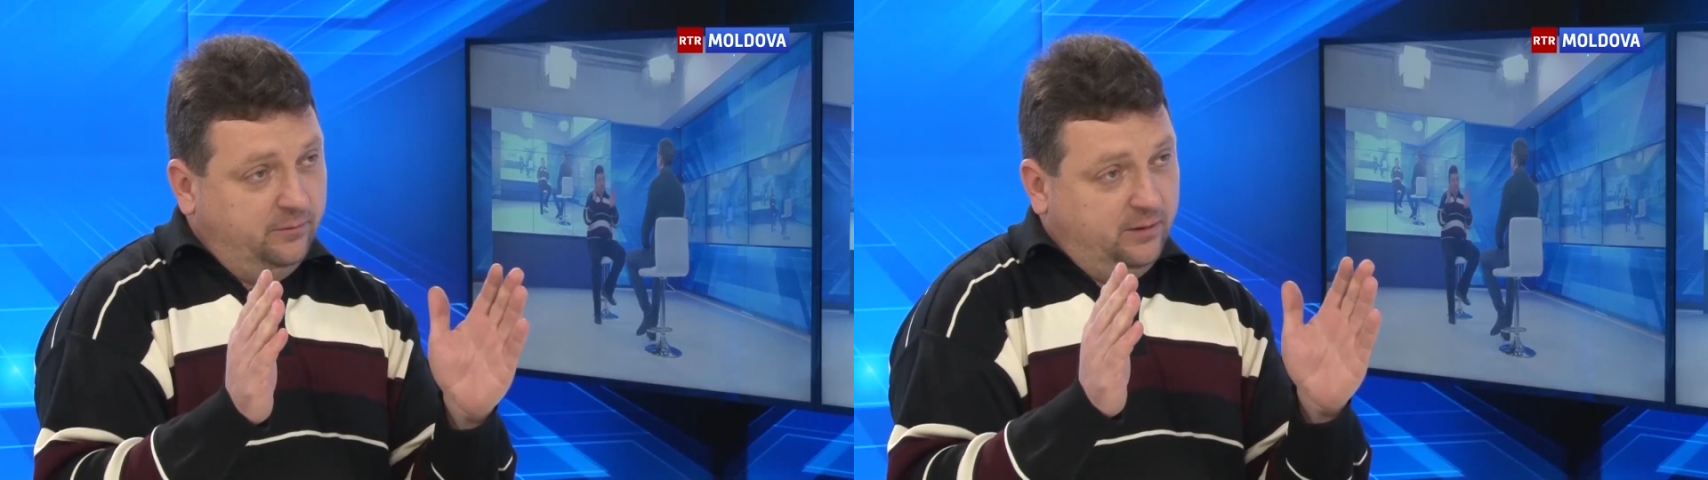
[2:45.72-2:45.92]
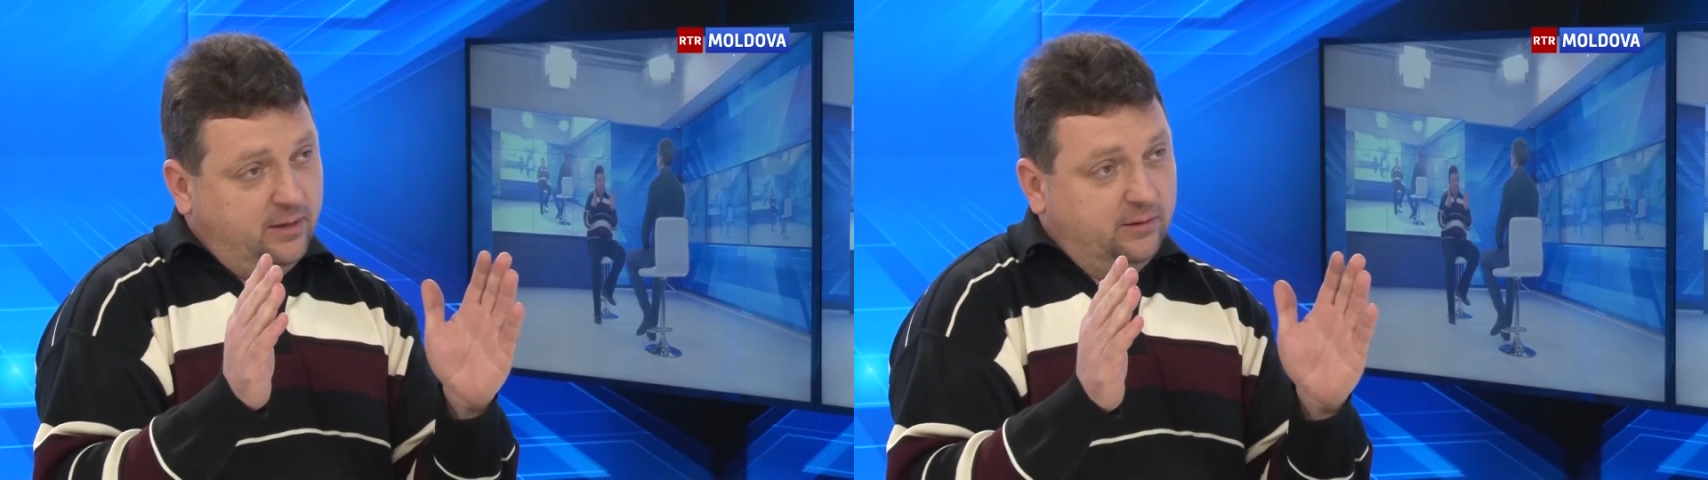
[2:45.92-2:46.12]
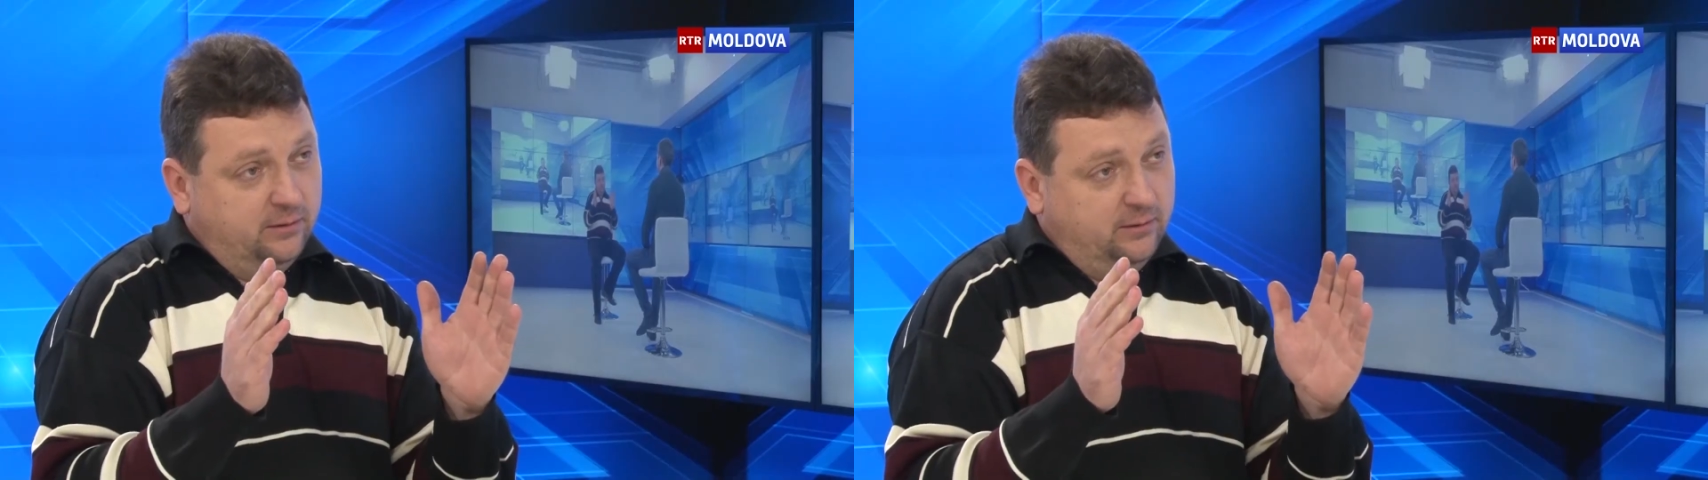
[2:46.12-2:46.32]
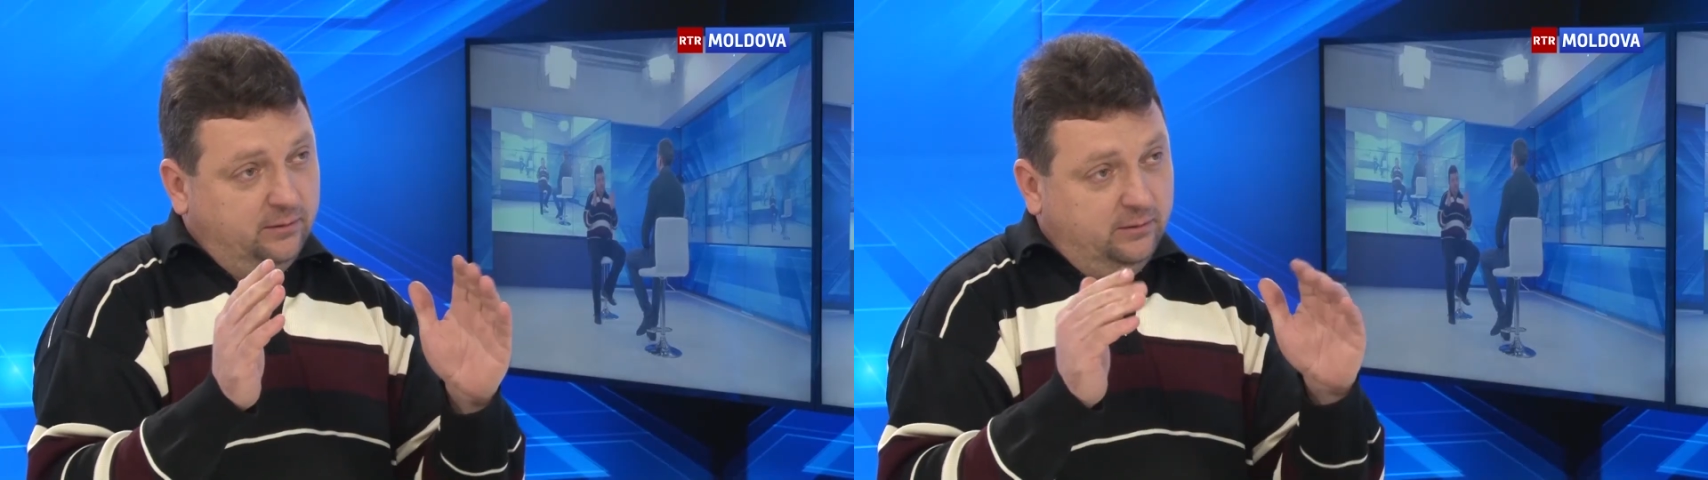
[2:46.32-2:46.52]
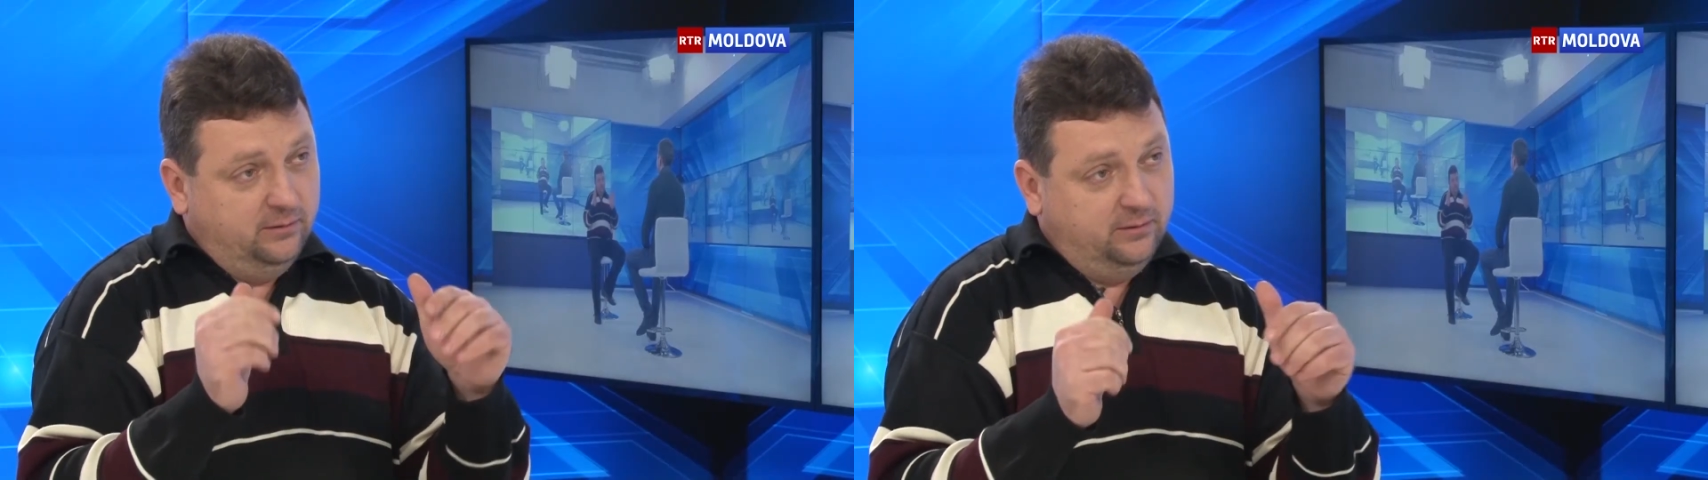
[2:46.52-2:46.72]
в кадр,
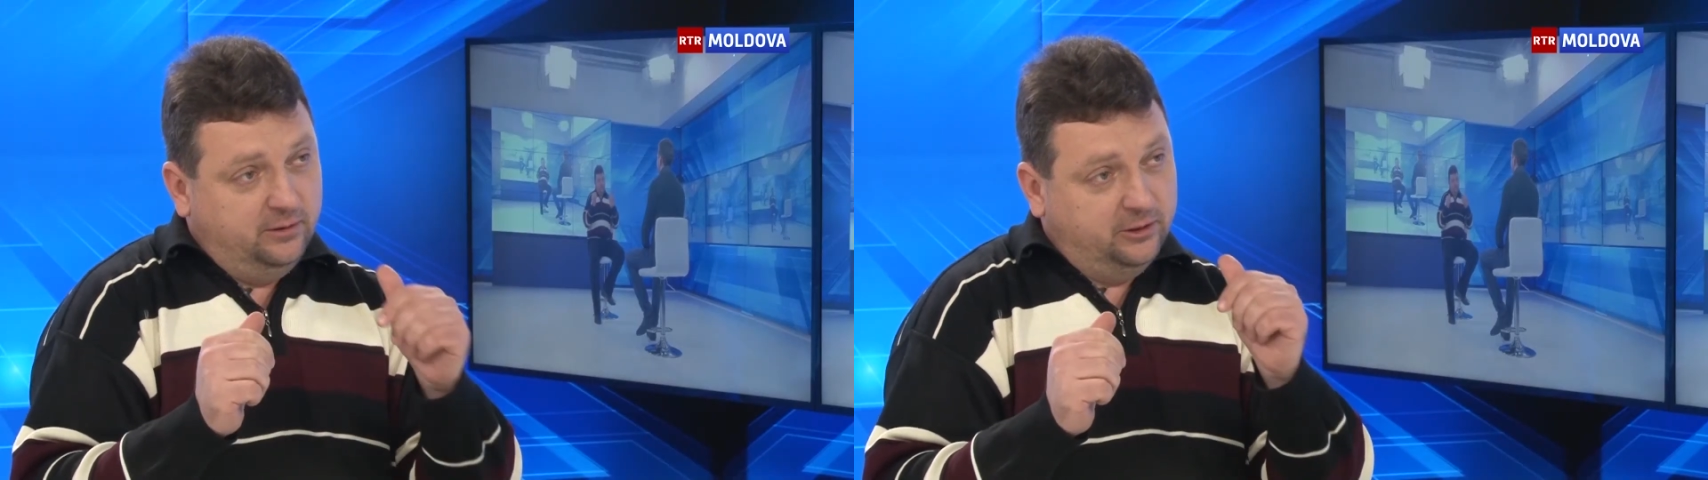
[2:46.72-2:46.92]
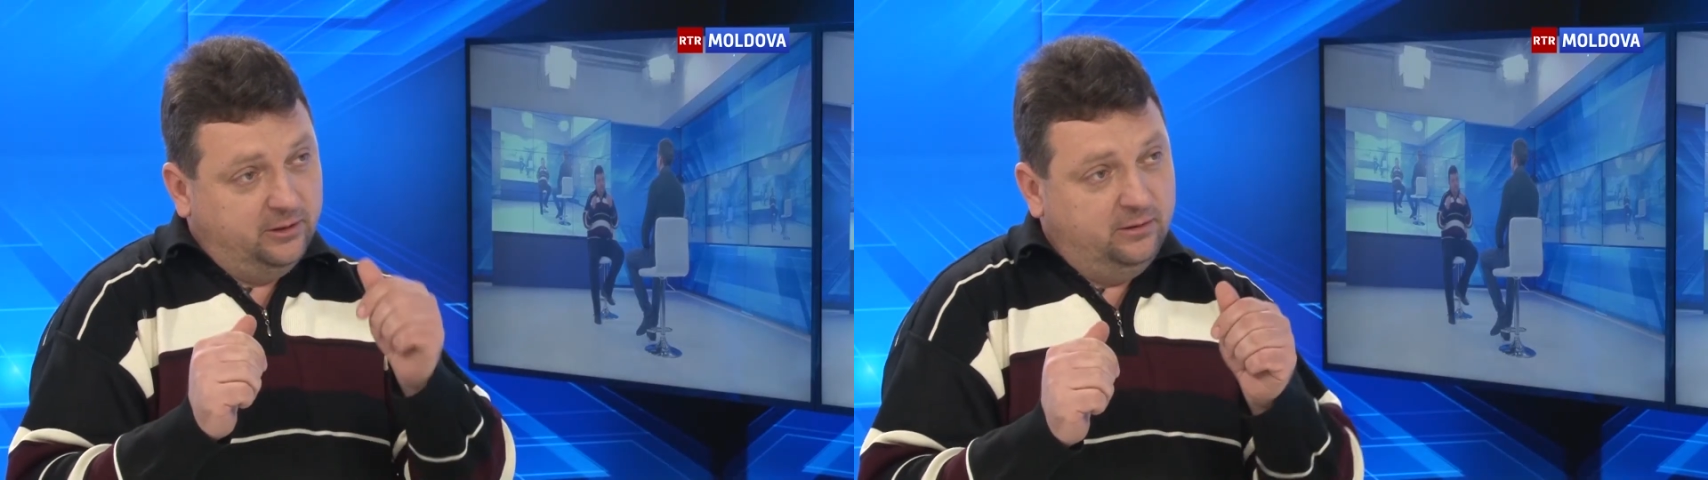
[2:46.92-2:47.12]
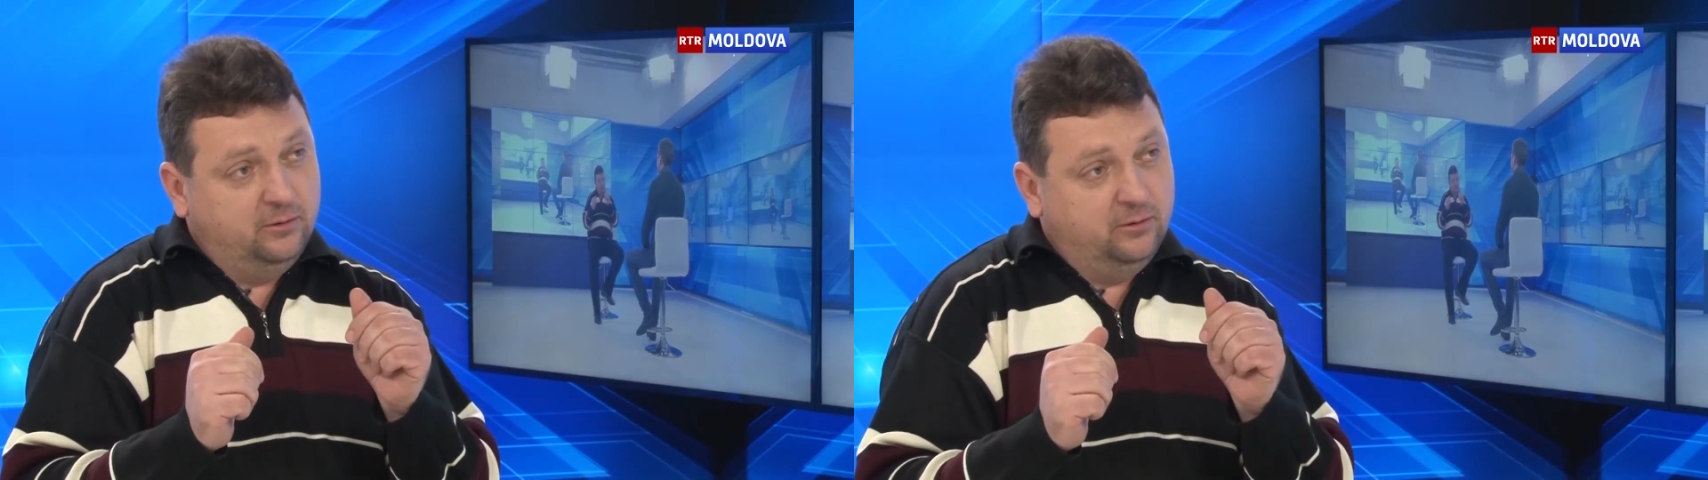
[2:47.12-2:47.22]
нажал